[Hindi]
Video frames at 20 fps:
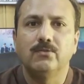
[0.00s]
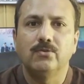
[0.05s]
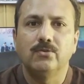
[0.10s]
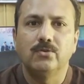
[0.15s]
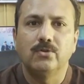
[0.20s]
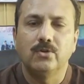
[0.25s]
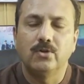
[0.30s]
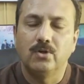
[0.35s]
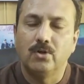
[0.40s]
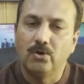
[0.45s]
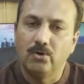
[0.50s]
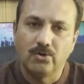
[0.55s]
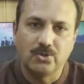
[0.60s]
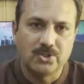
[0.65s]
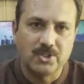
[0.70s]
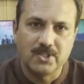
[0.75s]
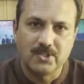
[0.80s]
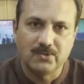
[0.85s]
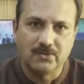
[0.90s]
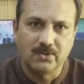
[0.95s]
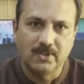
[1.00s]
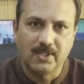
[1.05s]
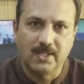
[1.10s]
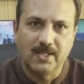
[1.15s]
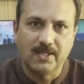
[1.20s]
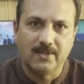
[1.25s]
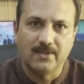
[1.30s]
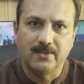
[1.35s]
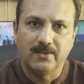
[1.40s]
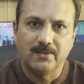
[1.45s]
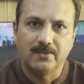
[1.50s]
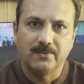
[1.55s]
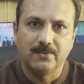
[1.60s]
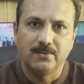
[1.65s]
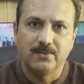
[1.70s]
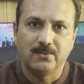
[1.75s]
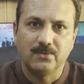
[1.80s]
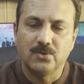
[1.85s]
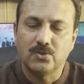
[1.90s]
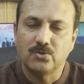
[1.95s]
वो और चीज़ होती है
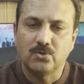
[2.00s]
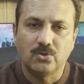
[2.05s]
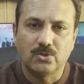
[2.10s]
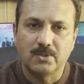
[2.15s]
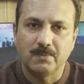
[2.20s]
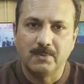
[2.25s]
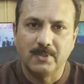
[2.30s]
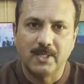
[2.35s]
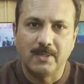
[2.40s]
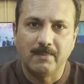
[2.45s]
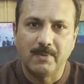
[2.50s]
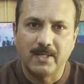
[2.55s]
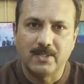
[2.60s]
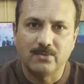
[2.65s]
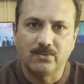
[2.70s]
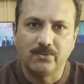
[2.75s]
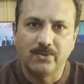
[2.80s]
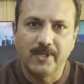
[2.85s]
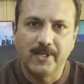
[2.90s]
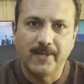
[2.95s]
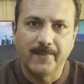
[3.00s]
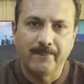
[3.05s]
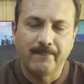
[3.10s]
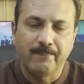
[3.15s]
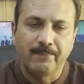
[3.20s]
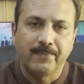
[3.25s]
जिसको समझना बड़ा ज़रूरी है